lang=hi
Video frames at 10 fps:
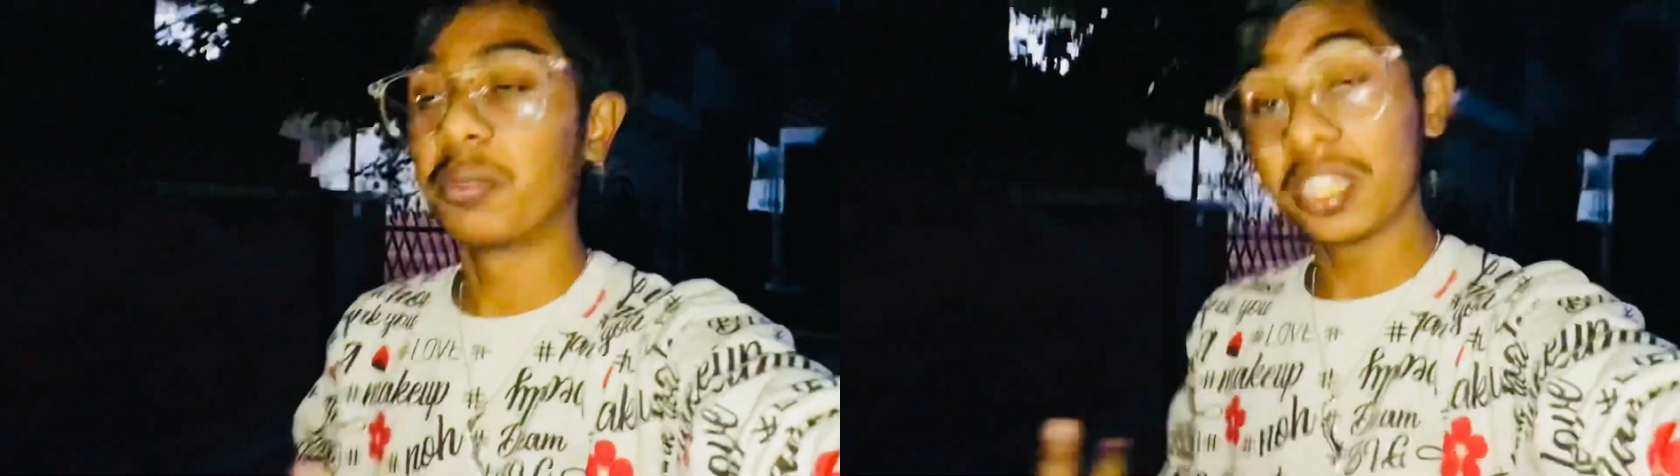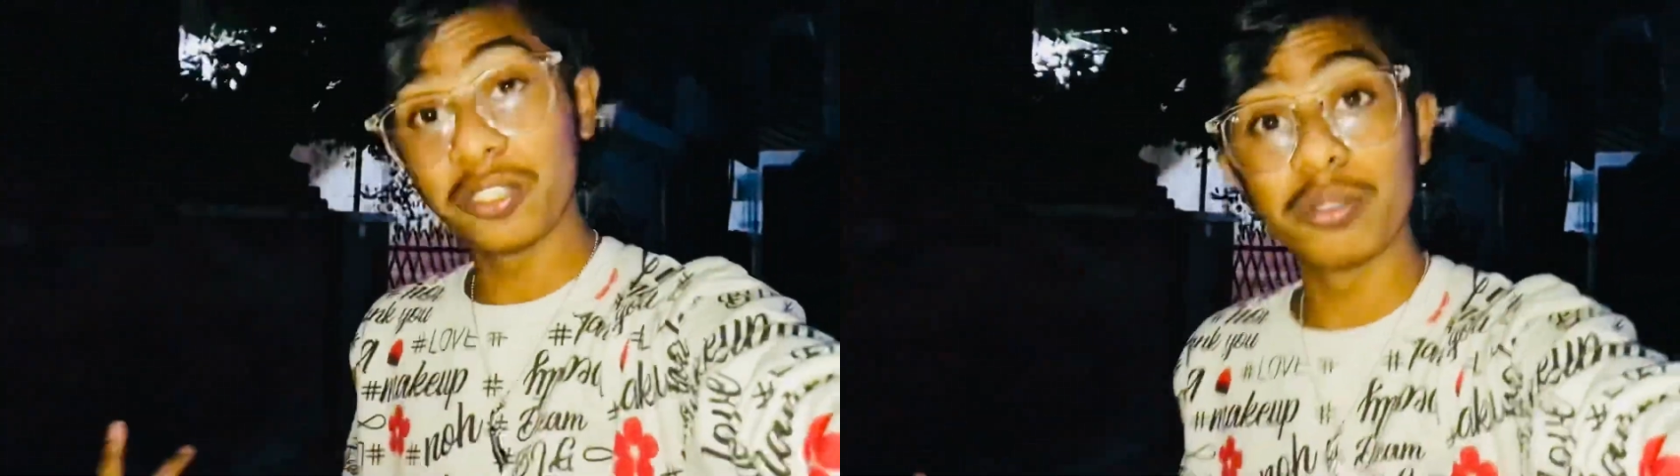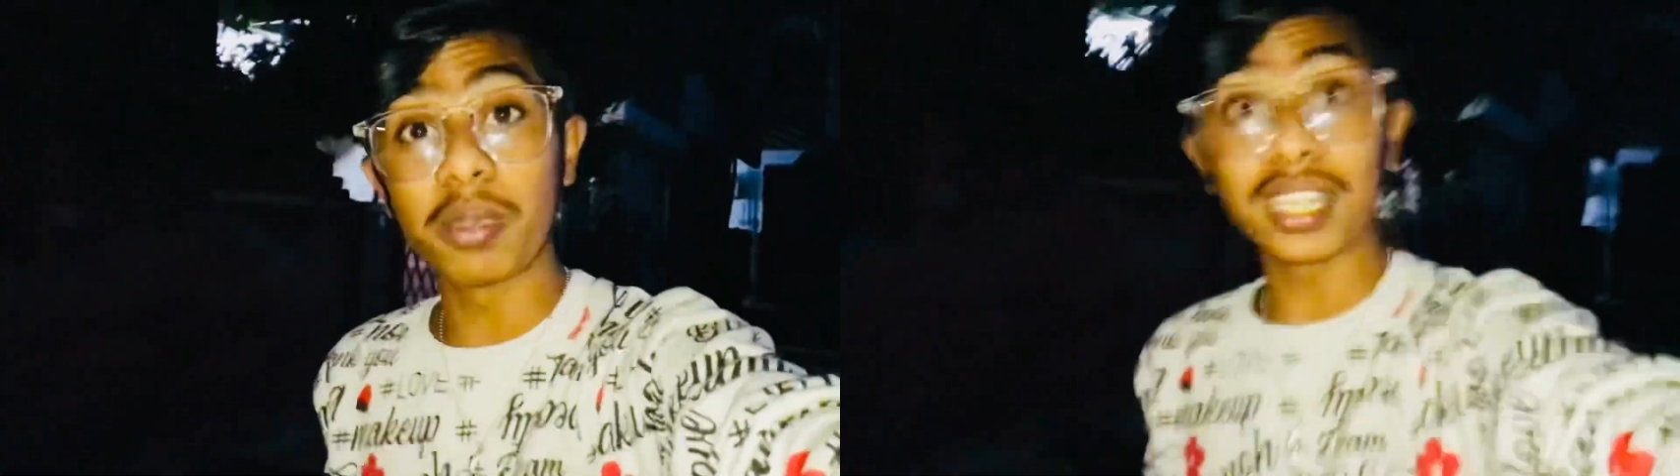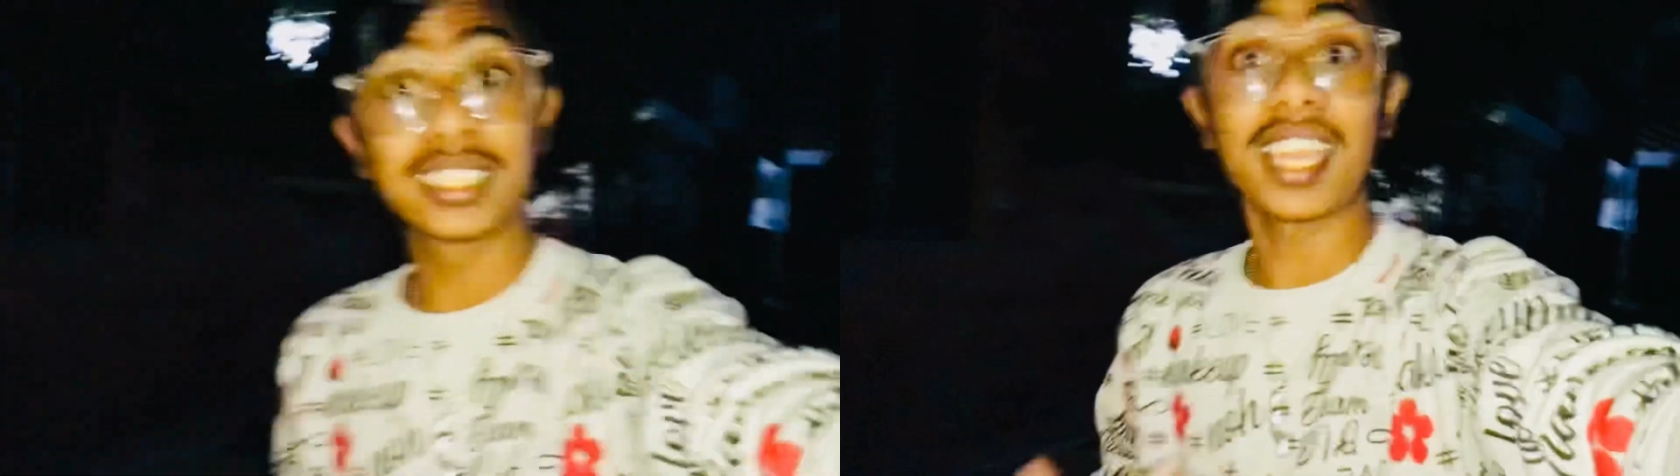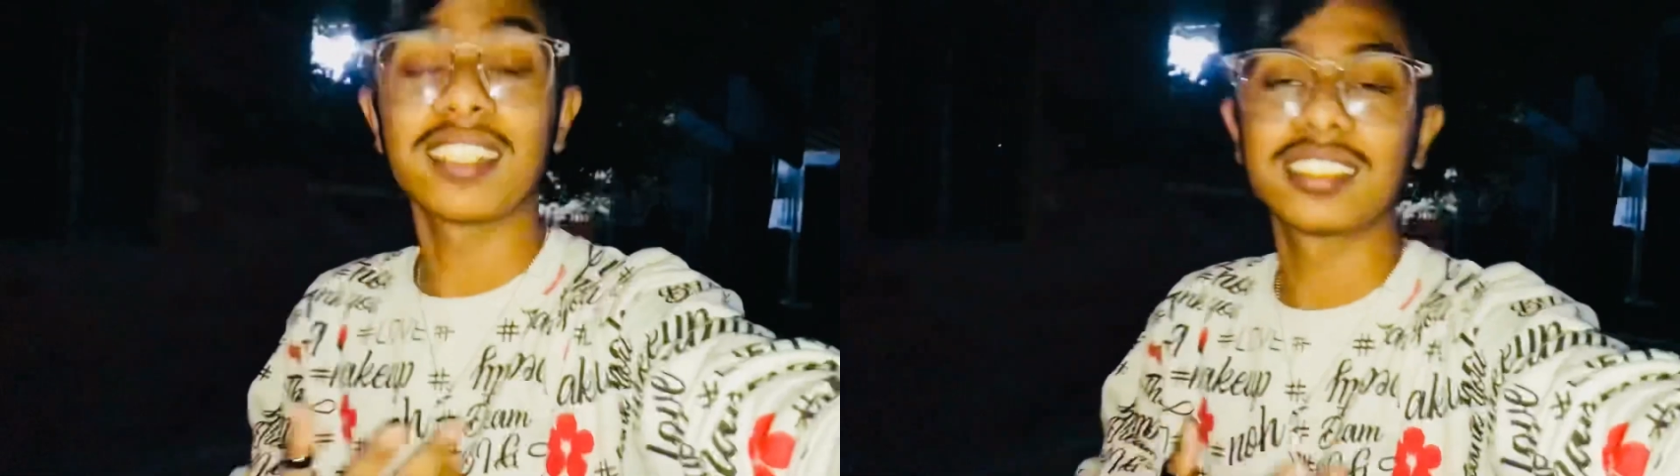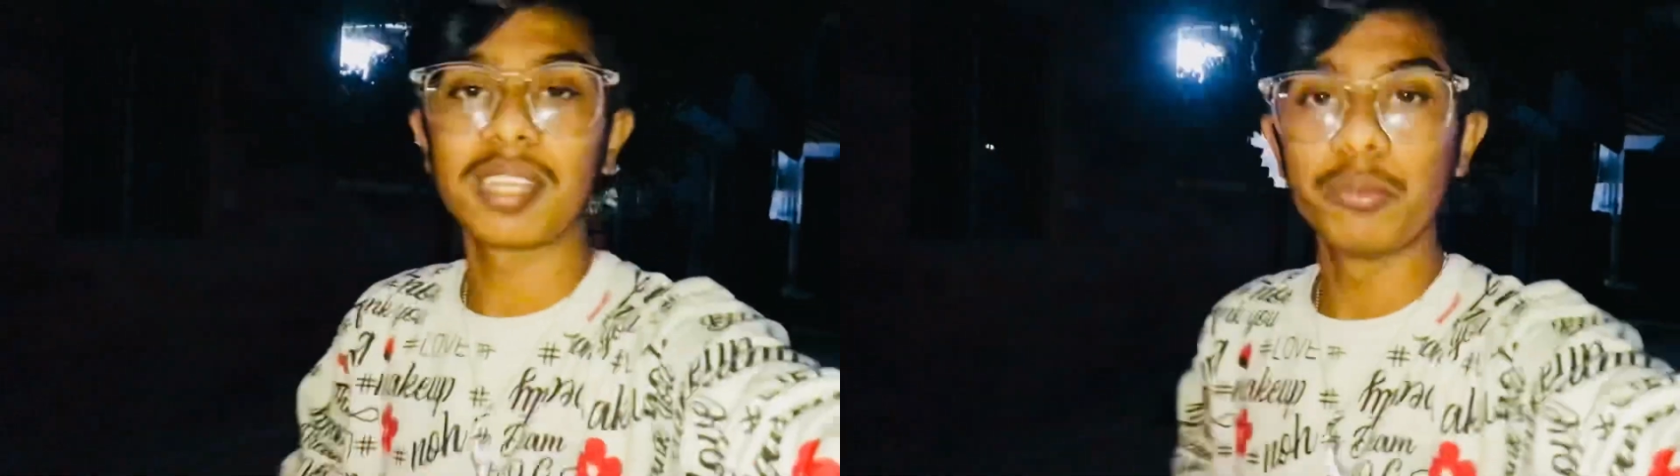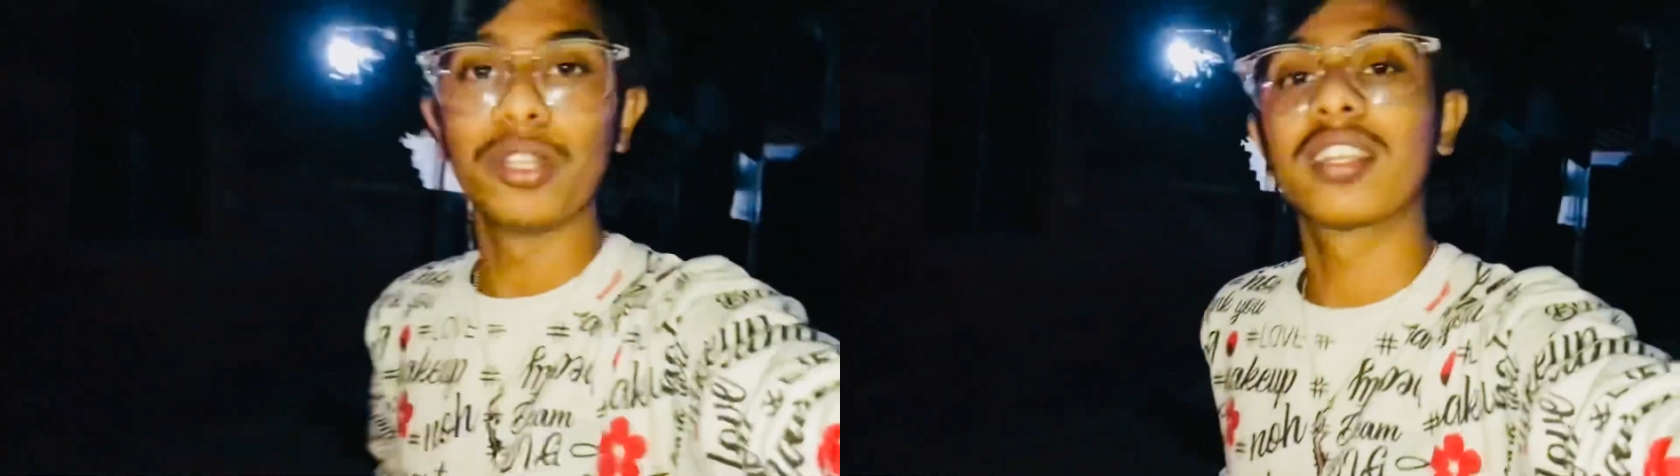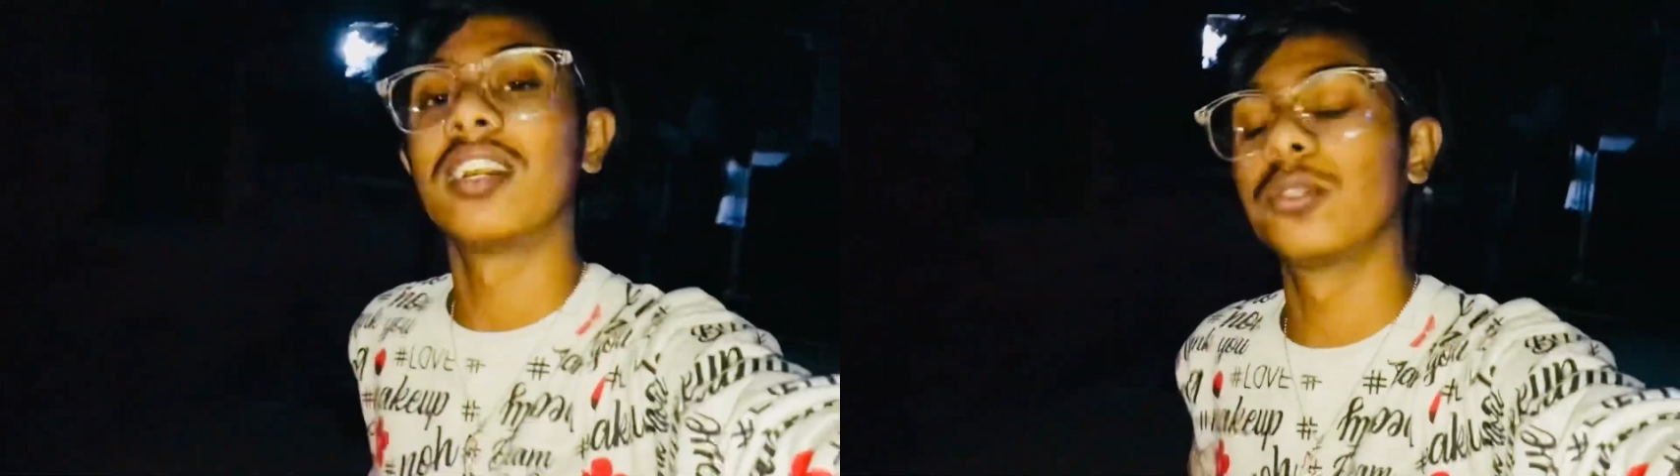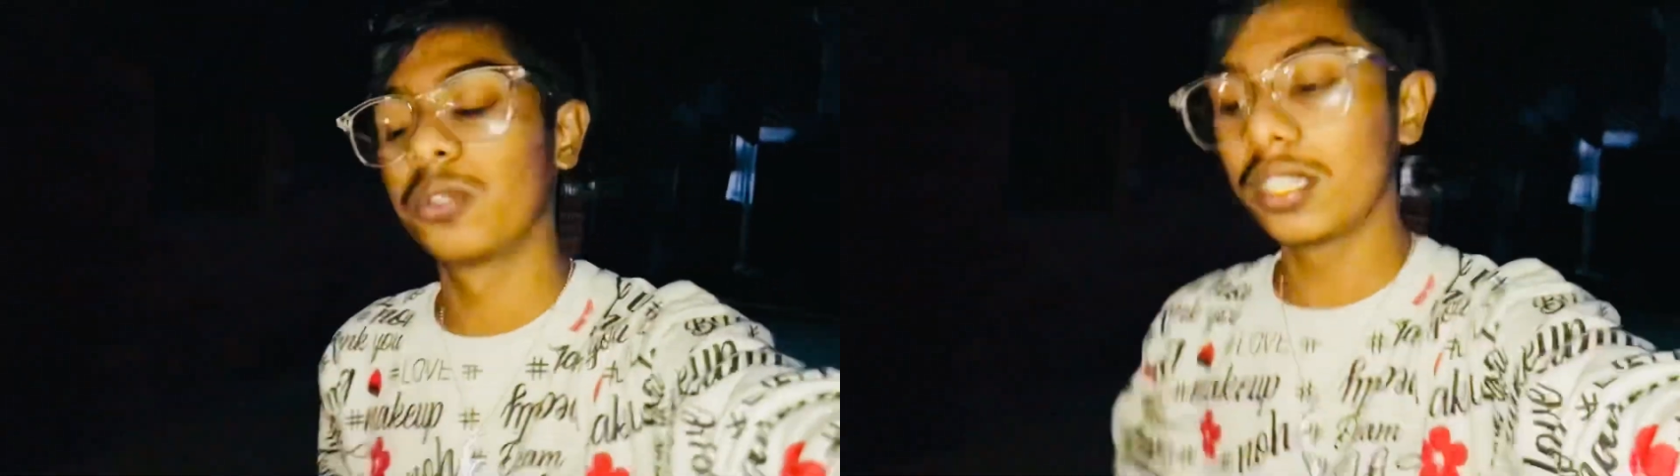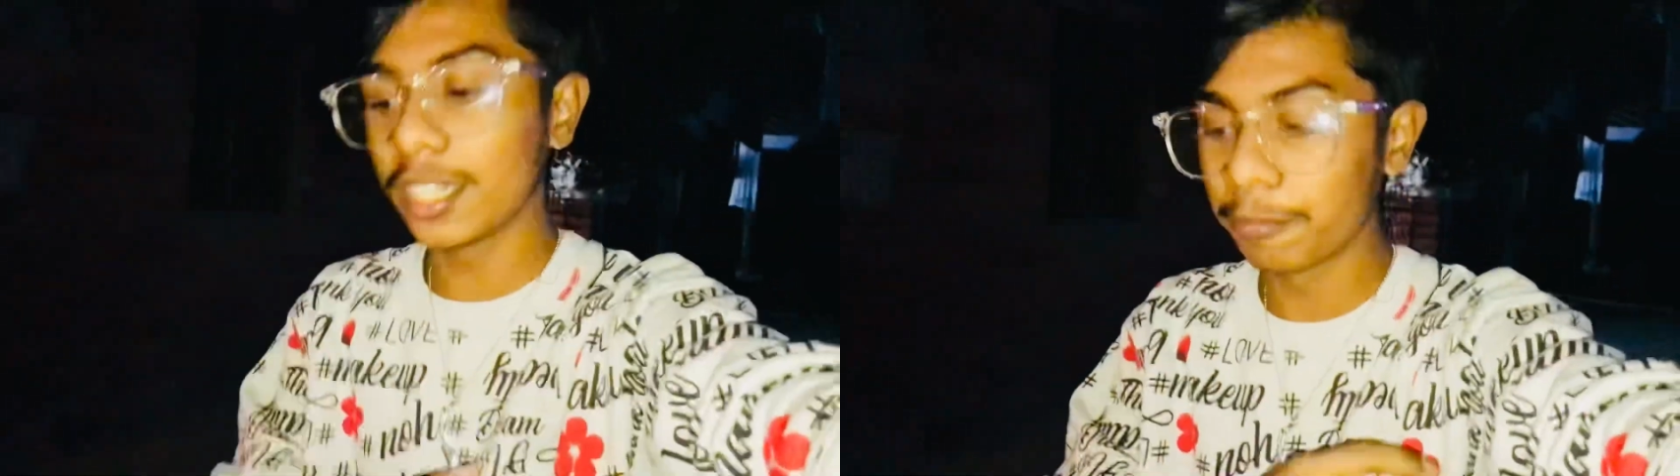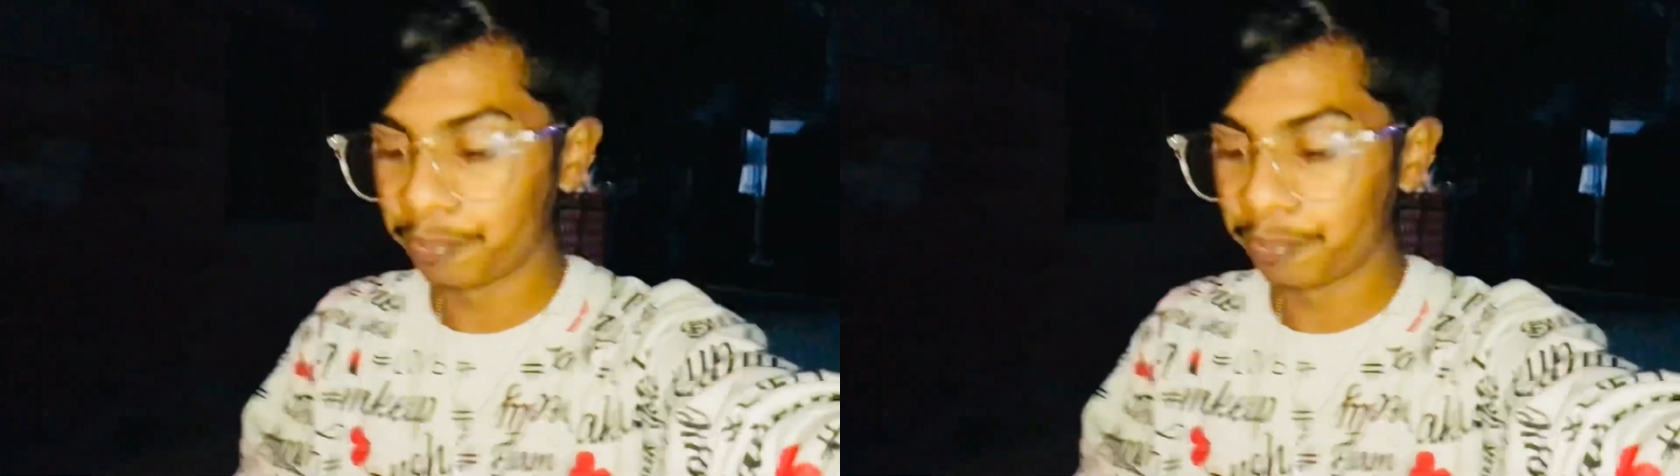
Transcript: बड़े दिनों बाद जैन के साथ मुलाकात हो रही है